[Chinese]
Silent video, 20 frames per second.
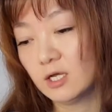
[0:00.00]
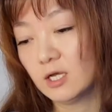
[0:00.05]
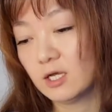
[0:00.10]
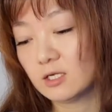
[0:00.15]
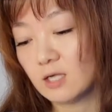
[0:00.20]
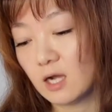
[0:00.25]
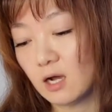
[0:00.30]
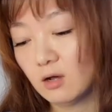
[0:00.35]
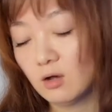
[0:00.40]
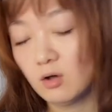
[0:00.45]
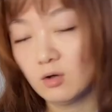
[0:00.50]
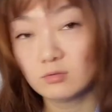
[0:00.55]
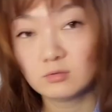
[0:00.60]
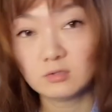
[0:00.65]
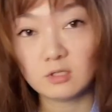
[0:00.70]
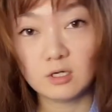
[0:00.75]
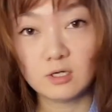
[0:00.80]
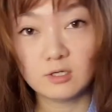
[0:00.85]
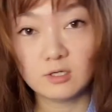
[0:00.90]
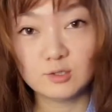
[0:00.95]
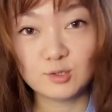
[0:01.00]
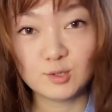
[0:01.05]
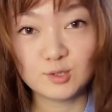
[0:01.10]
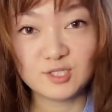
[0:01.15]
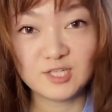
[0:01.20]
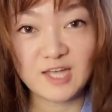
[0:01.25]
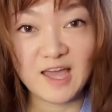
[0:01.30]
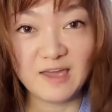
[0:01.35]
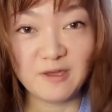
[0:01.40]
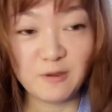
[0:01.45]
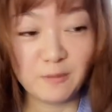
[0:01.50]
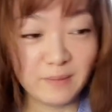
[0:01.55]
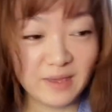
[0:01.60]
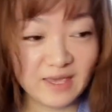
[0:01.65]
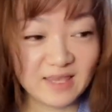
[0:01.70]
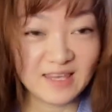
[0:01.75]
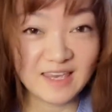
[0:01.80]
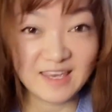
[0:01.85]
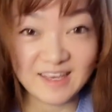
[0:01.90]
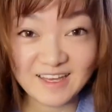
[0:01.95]
然后呢，就是还有每
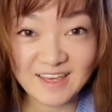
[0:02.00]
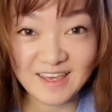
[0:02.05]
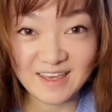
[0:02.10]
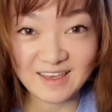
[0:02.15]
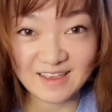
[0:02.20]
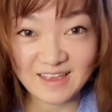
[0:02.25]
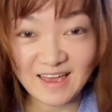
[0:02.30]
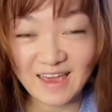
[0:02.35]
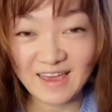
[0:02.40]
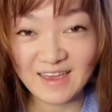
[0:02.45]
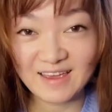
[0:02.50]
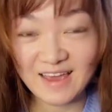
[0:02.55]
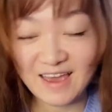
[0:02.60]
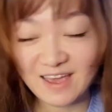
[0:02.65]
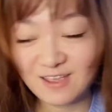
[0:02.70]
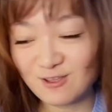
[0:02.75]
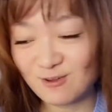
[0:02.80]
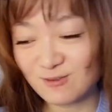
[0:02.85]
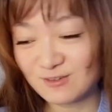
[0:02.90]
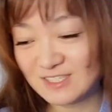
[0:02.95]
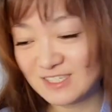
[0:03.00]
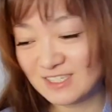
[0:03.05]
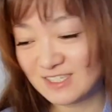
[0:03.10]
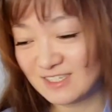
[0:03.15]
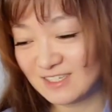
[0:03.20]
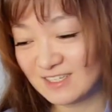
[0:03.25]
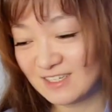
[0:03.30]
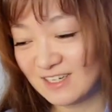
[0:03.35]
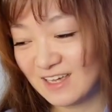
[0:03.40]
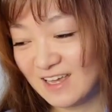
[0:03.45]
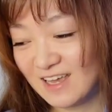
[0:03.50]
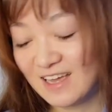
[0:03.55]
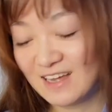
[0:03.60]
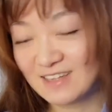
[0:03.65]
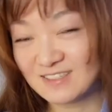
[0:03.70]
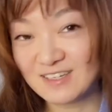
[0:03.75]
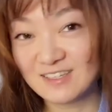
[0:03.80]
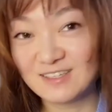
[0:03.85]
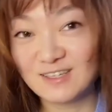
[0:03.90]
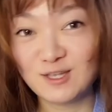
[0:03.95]
天可以开一开东西
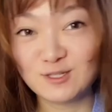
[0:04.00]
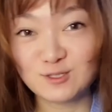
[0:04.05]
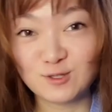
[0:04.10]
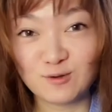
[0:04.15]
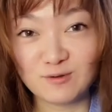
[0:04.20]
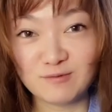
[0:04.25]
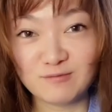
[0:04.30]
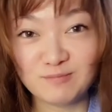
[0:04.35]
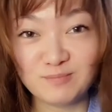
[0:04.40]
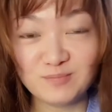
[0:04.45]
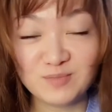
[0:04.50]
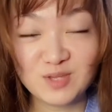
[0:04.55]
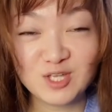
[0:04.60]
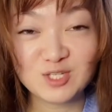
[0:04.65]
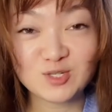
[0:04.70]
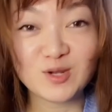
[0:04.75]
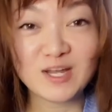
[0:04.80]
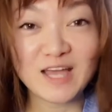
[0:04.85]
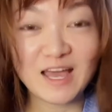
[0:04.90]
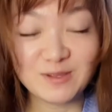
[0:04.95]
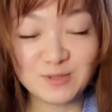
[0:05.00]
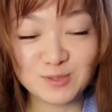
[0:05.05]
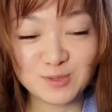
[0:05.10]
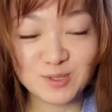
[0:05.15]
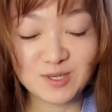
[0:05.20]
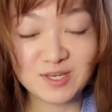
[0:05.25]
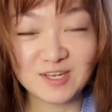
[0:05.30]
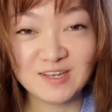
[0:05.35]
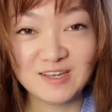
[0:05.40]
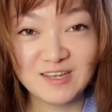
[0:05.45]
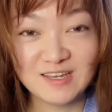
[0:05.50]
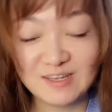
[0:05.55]
的那种那种感觉。